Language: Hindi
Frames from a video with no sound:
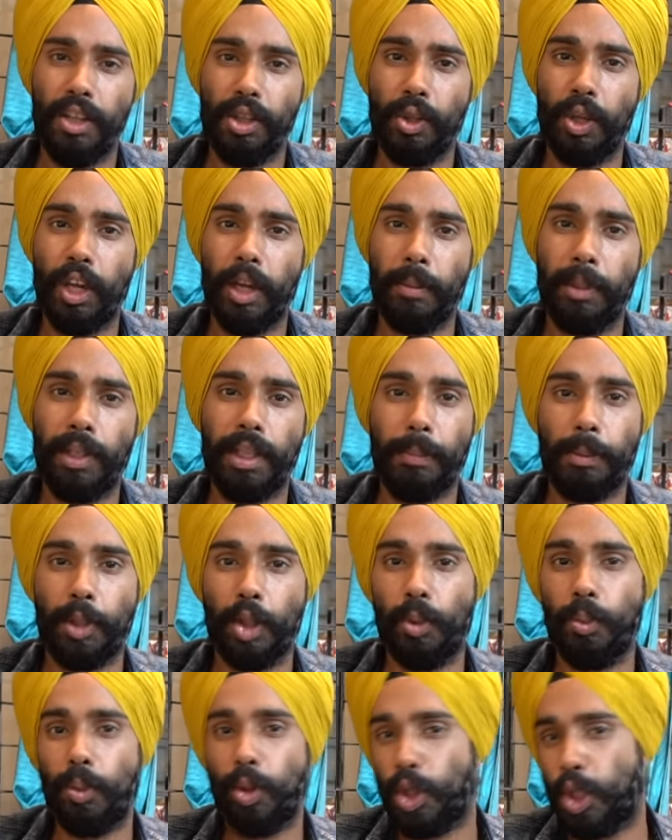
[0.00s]
तो यार मैं
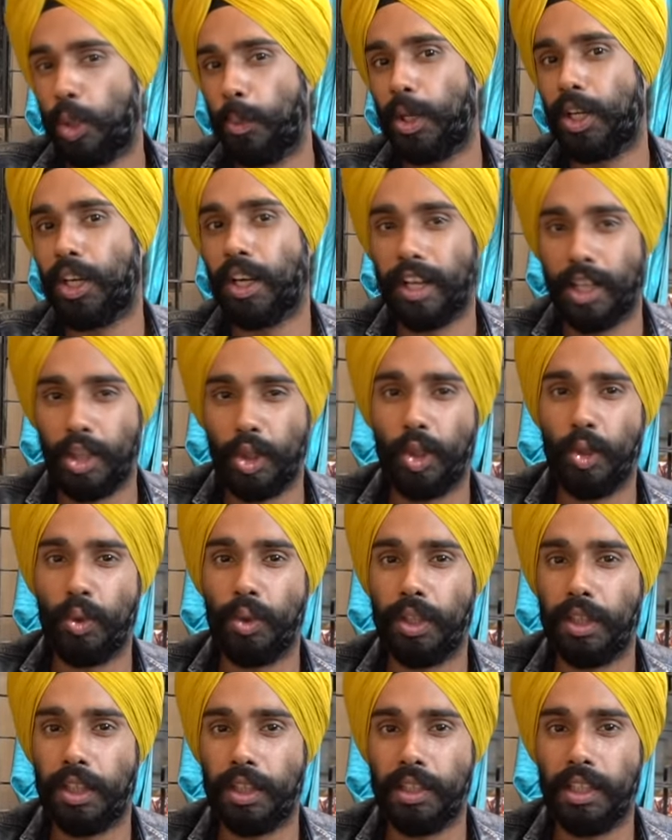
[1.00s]
सबकी उम्मीदों पर खरा तो नहीं
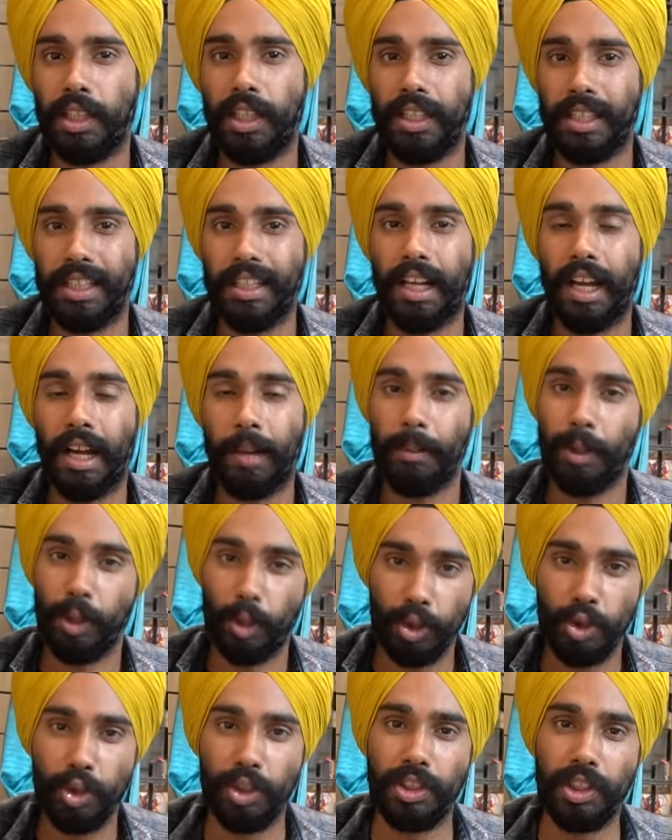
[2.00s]
उतर सकता लेकिन हाँ मेरे
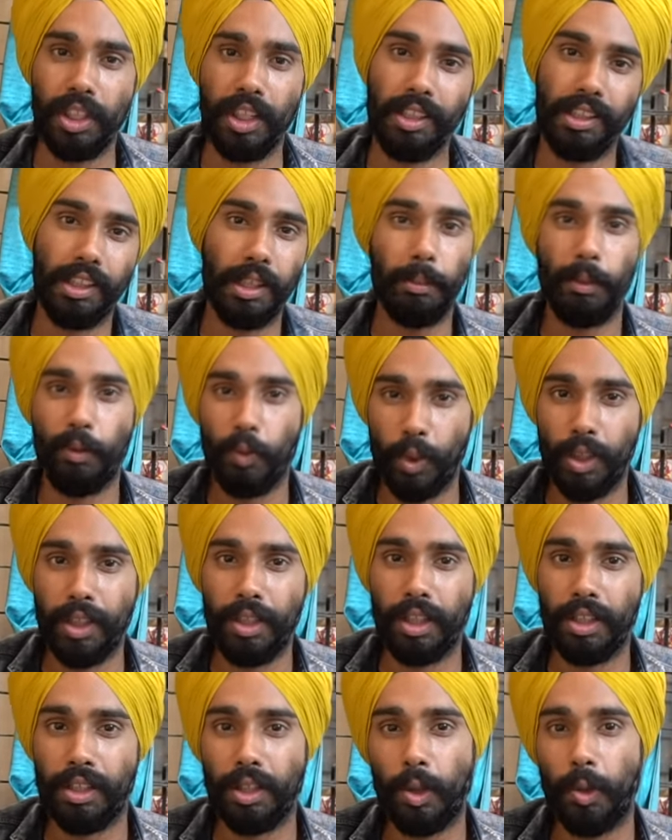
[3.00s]
को जो अच्छा लगता है मैं वही
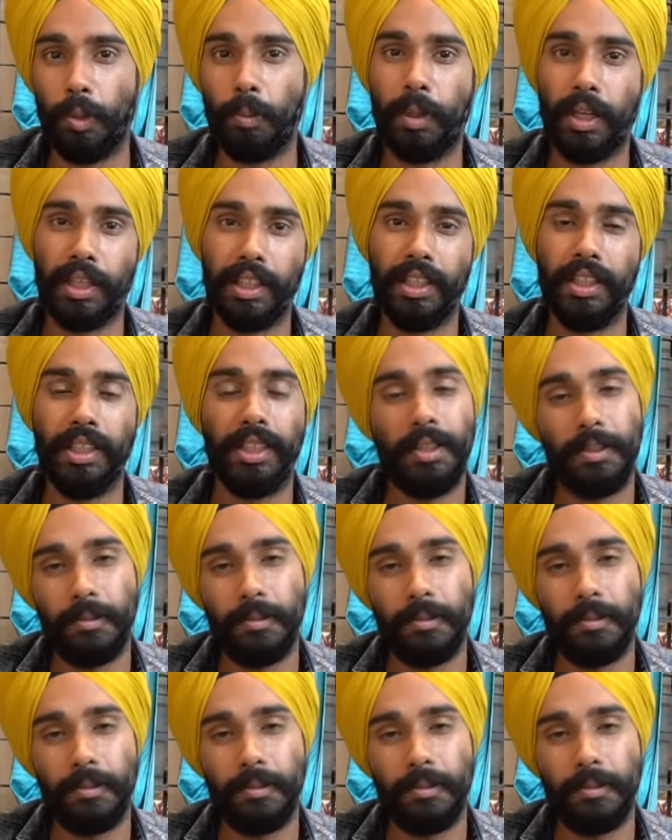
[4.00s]
करता हूँ बाकी